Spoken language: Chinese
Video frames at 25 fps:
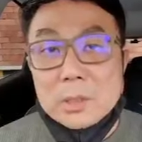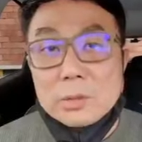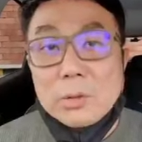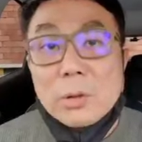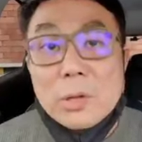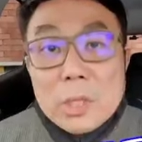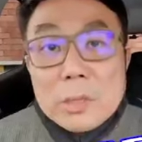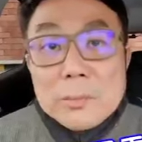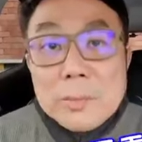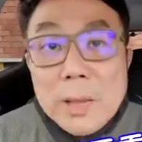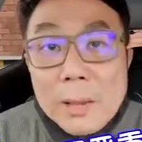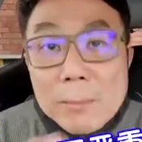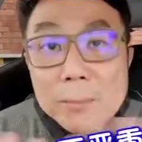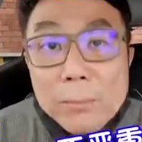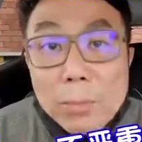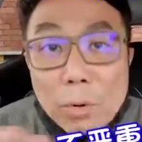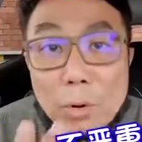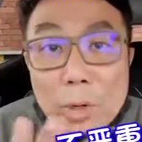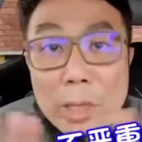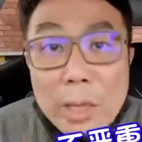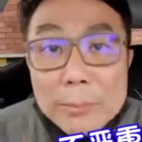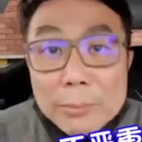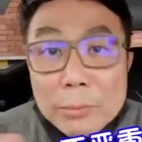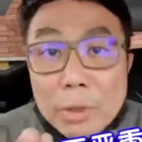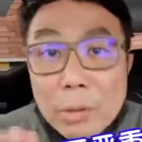当今啊，
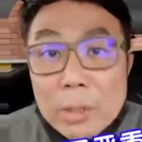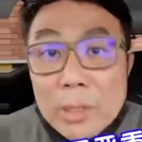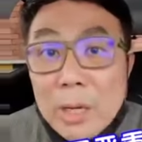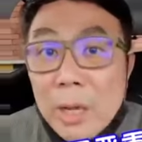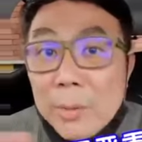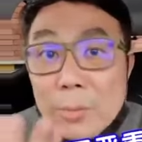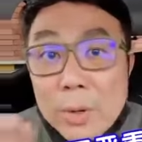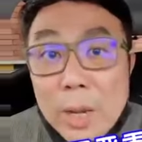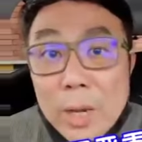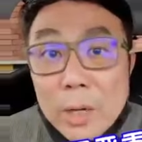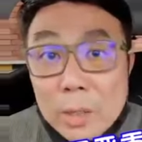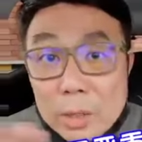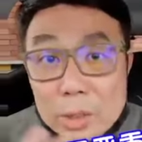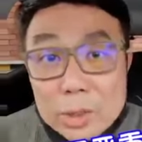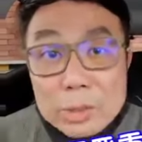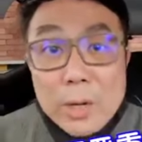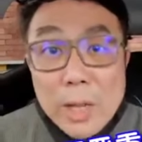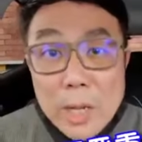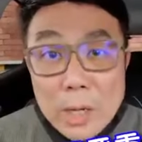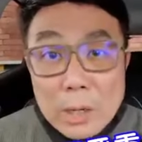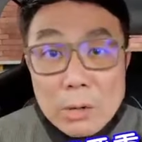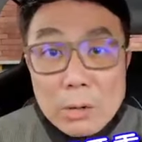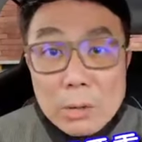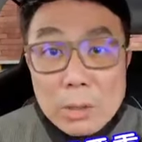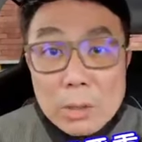无严重啊，安人出
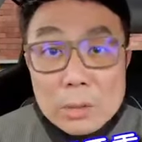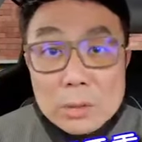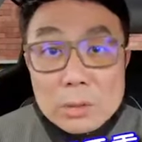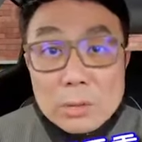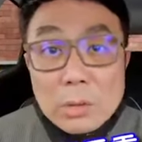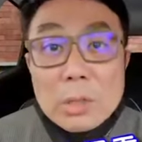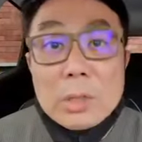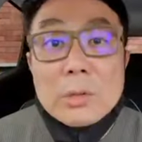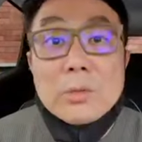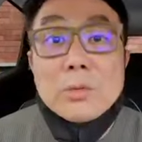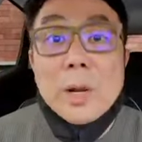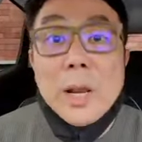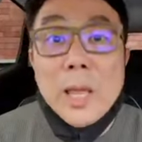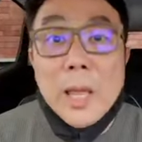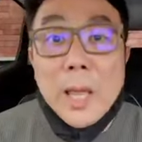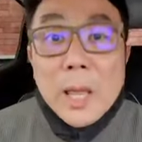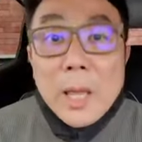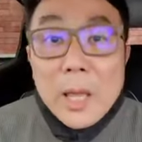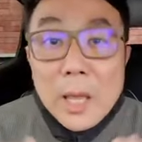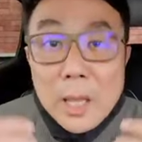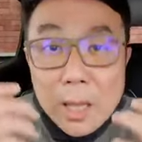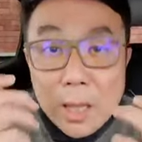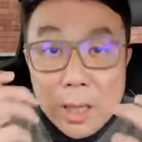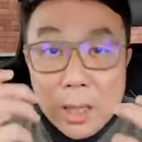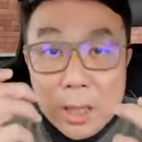来讲啊。当今我来，
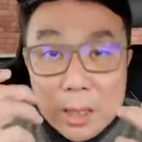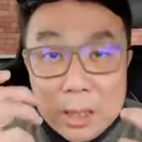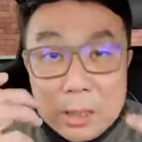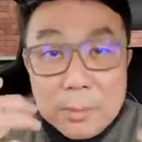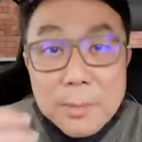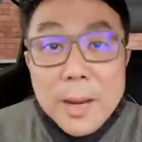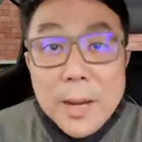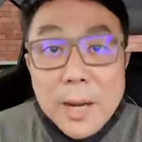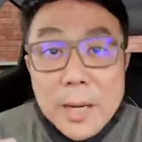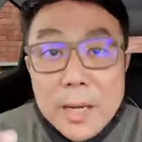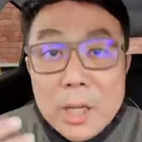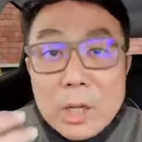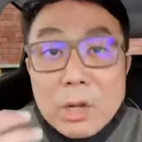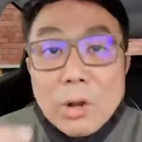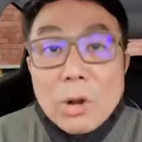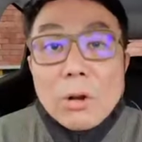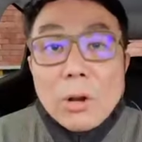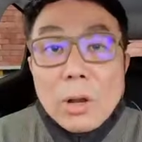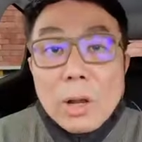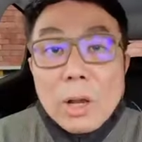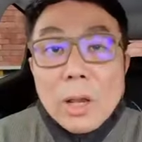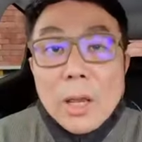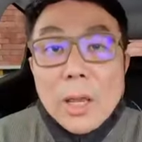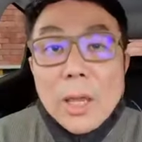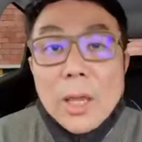希望跟你
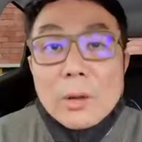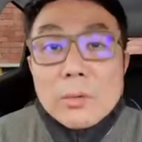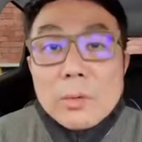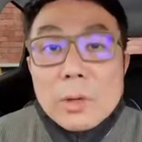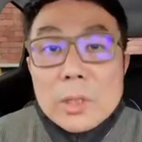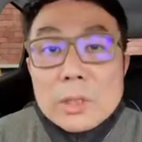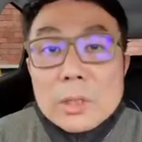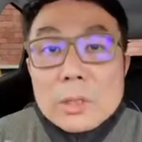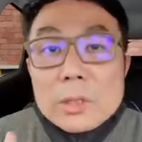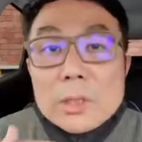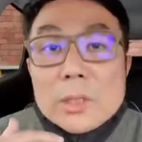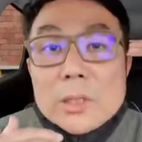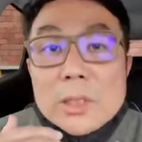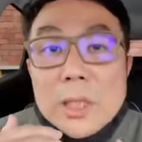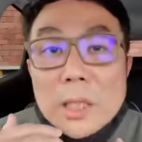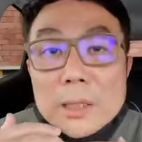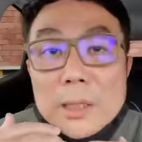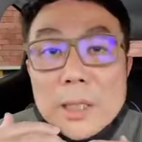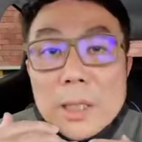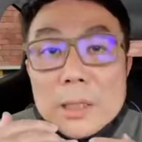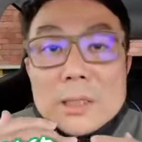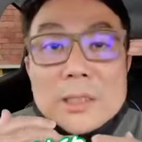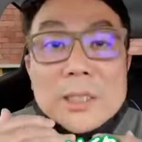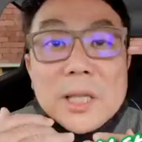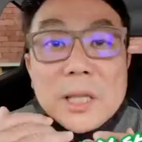讲啊，我上
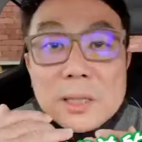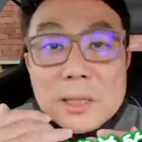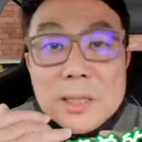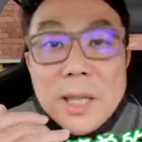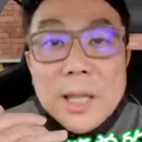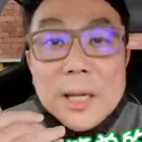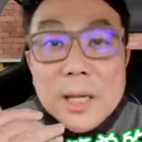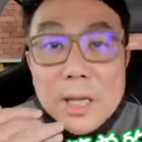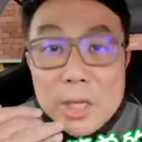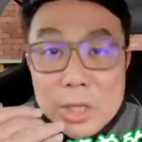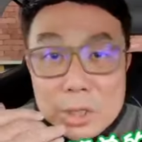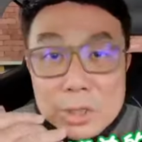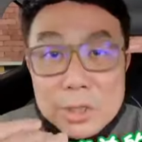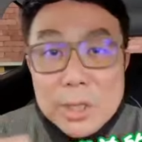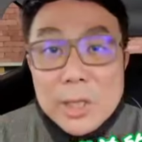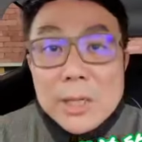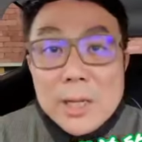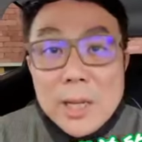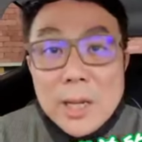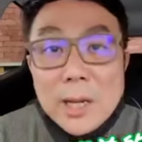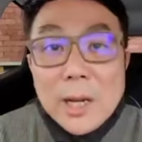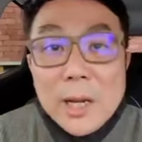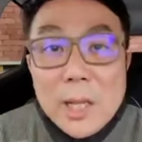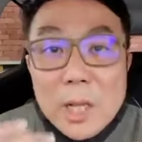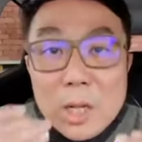最简单的语
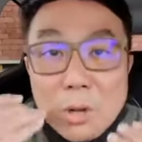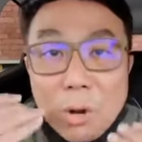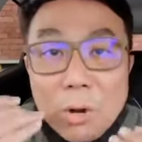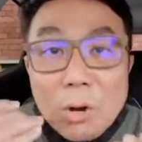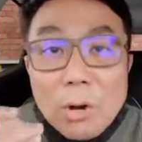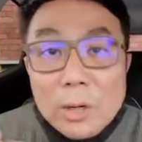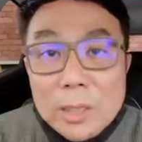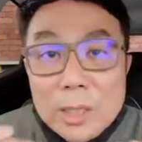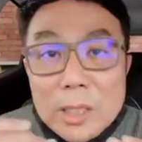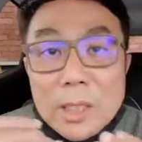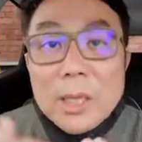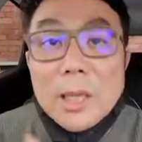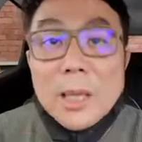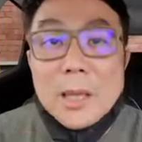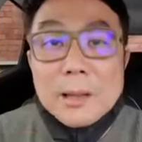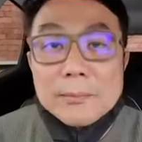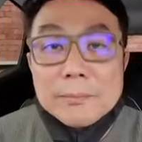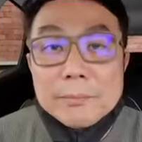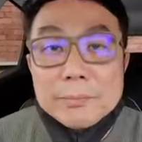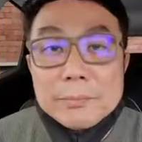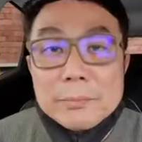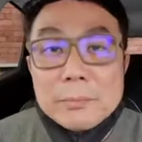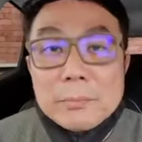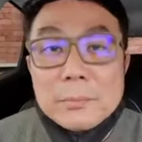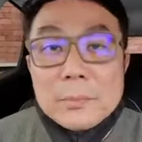言啊，跟你讲给你听。
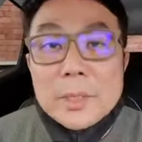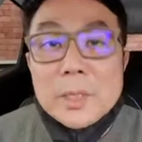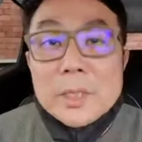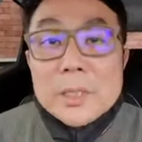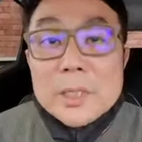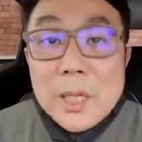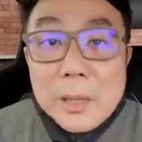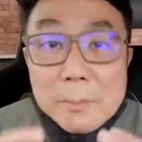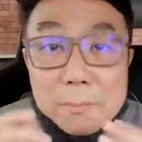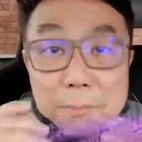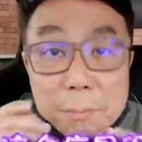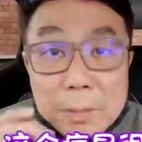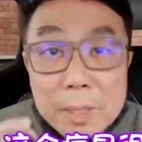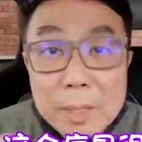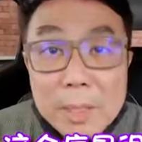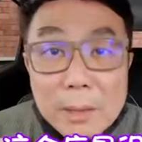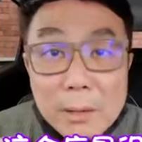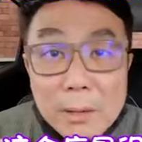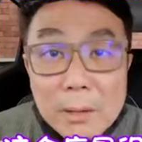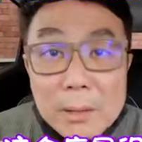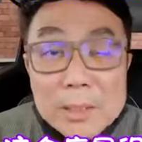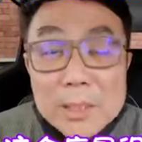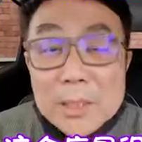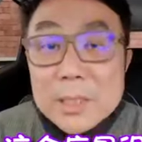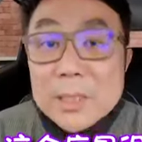这
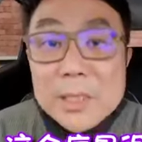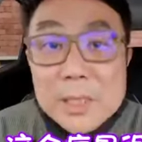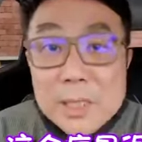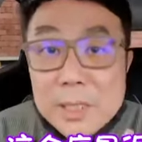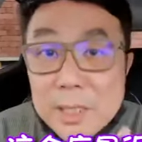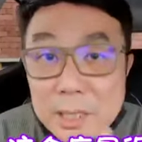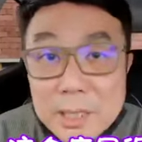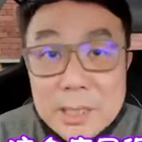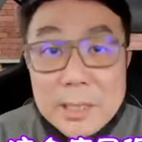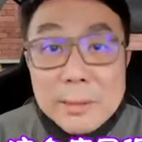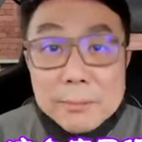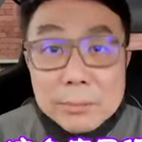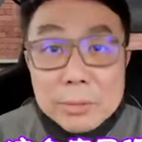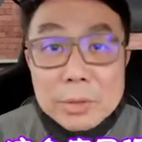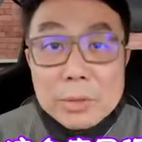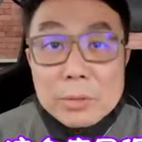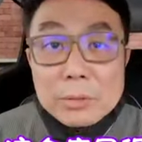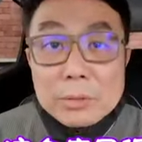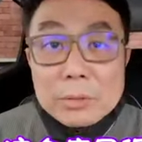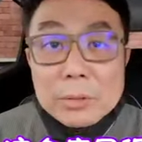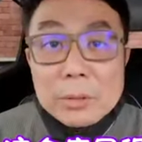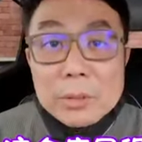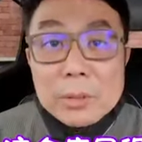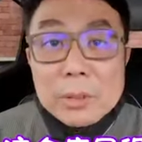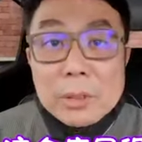边哦是真正严
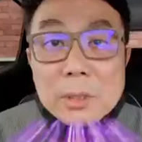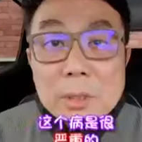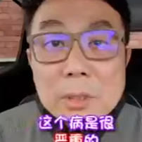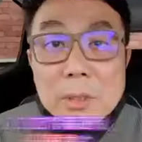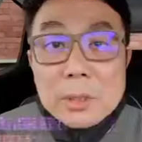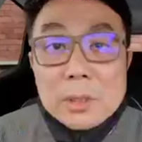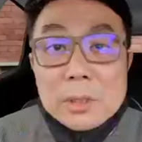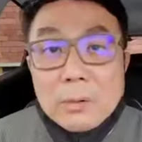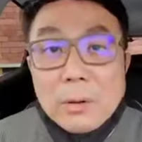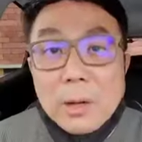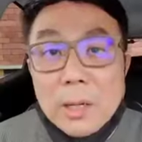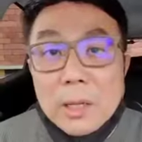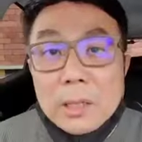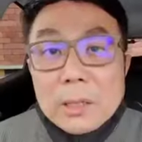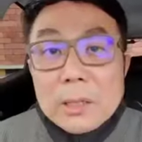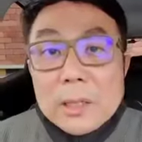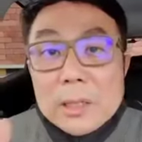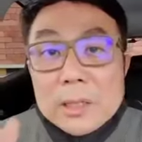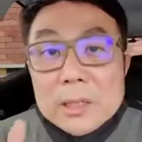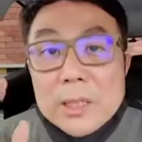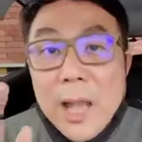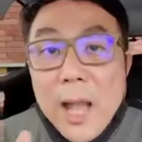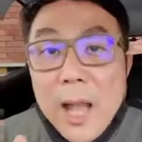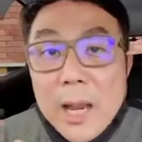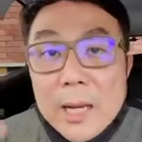重。你看，
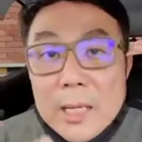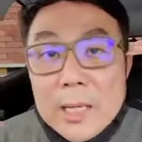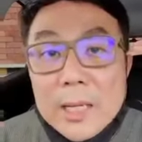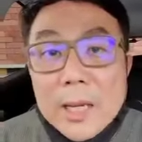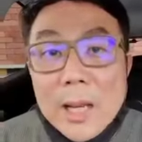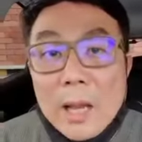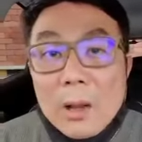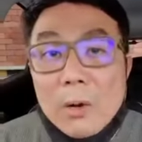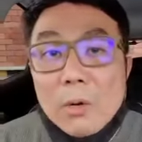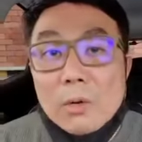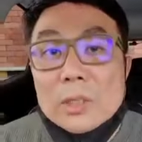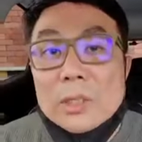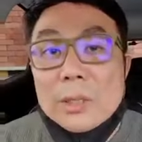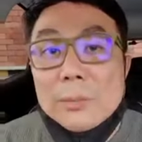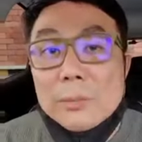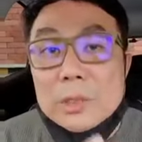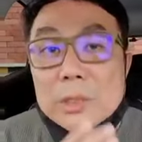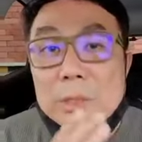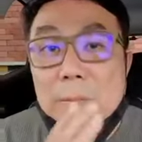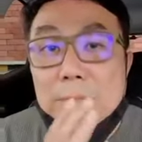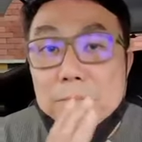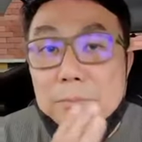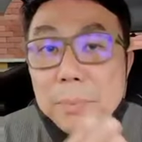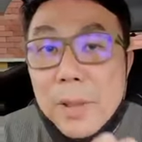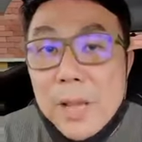昨日啊有差不
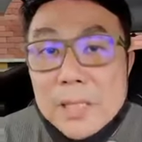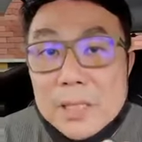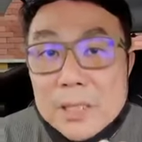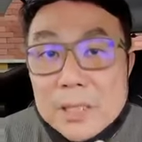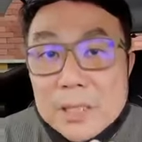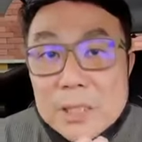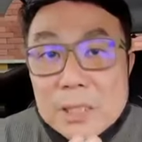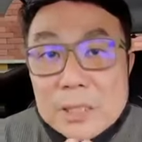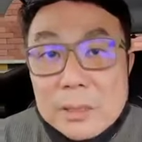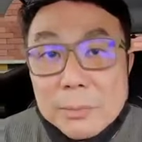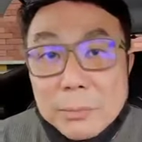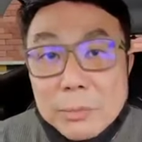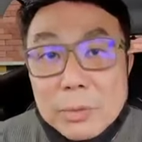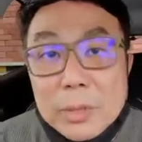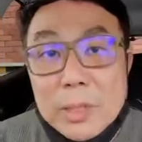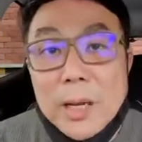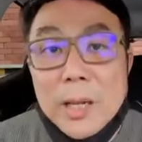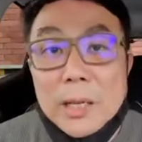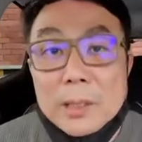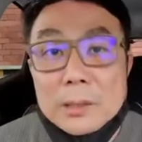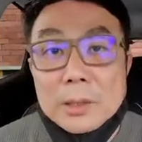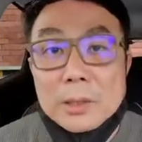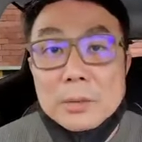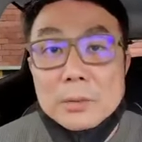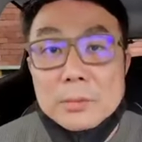一百四十几个
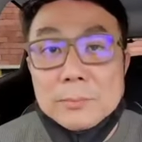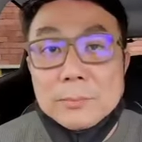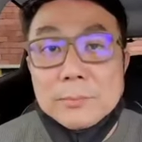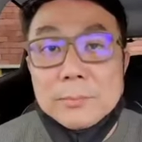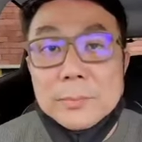人